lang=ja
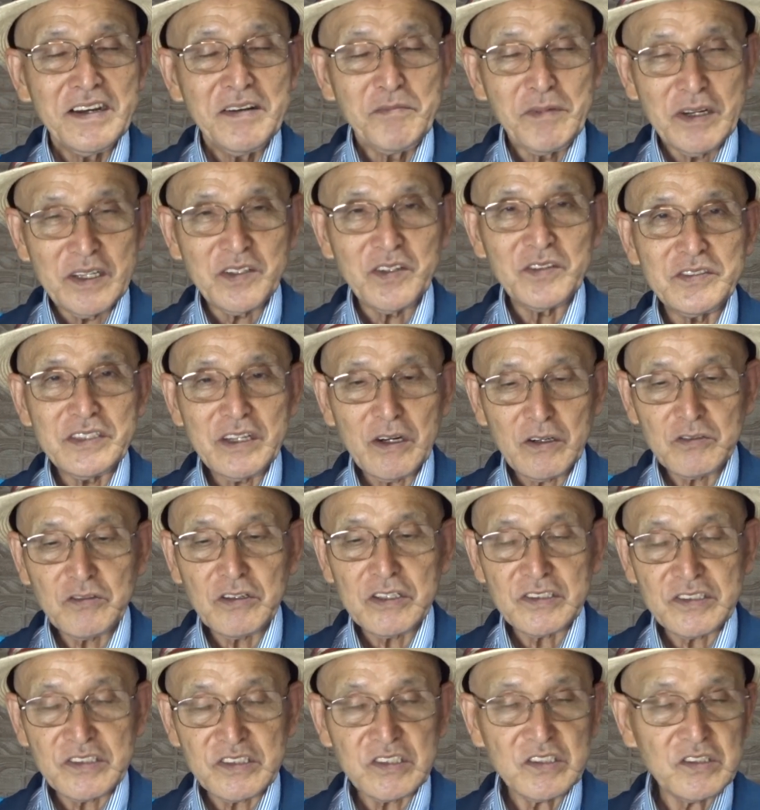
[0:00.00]
まあ、いなこと
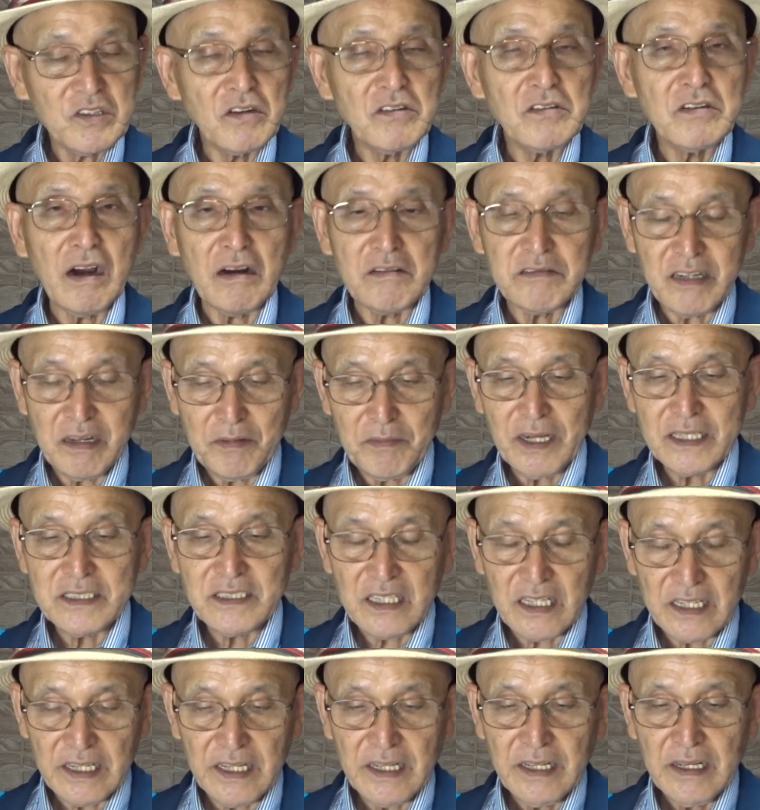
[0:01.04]
がすっごく溢れまし
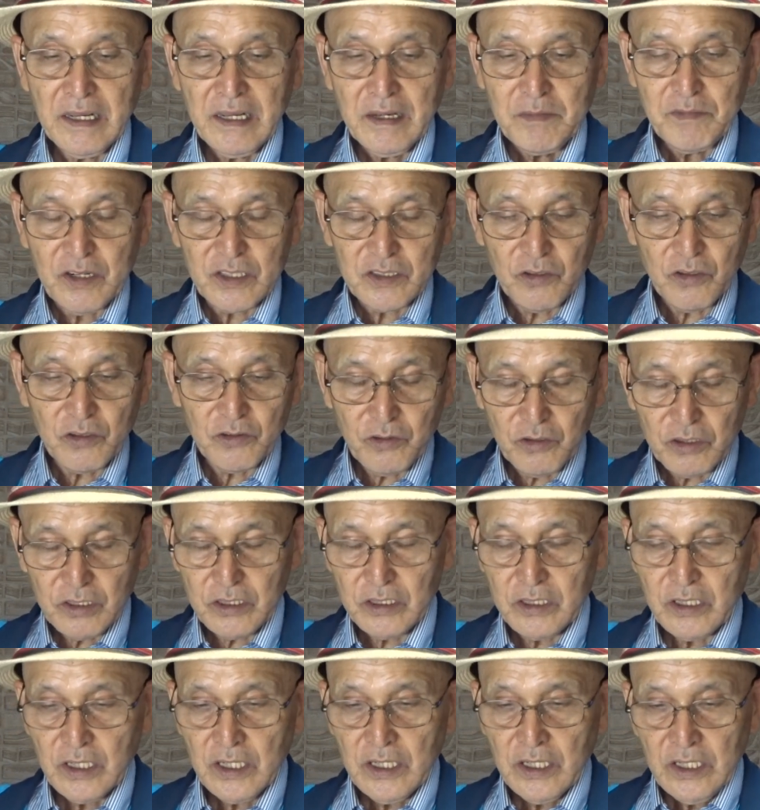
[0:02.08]
たね、まあ、その
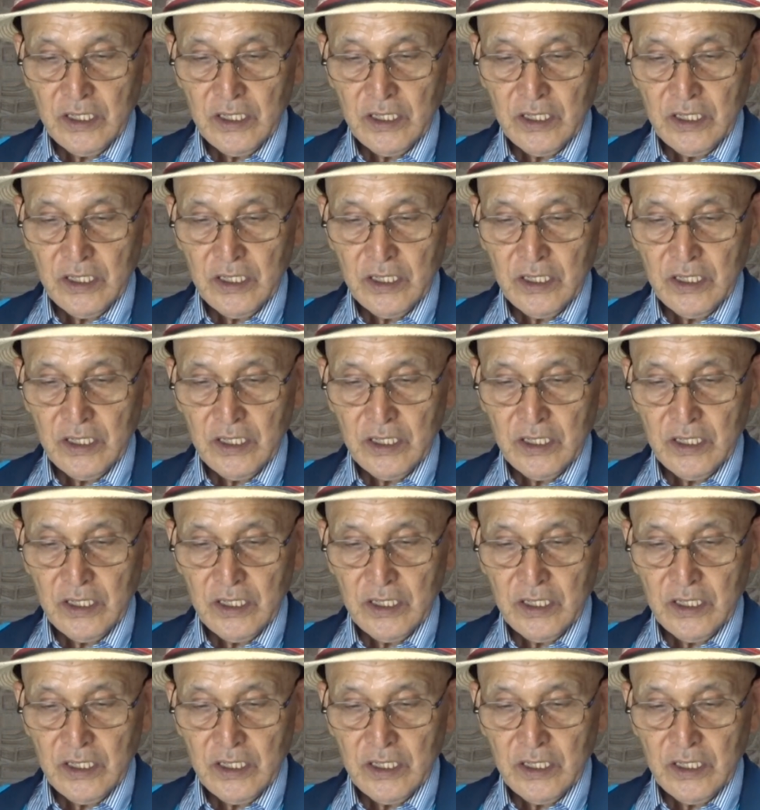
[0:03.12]
時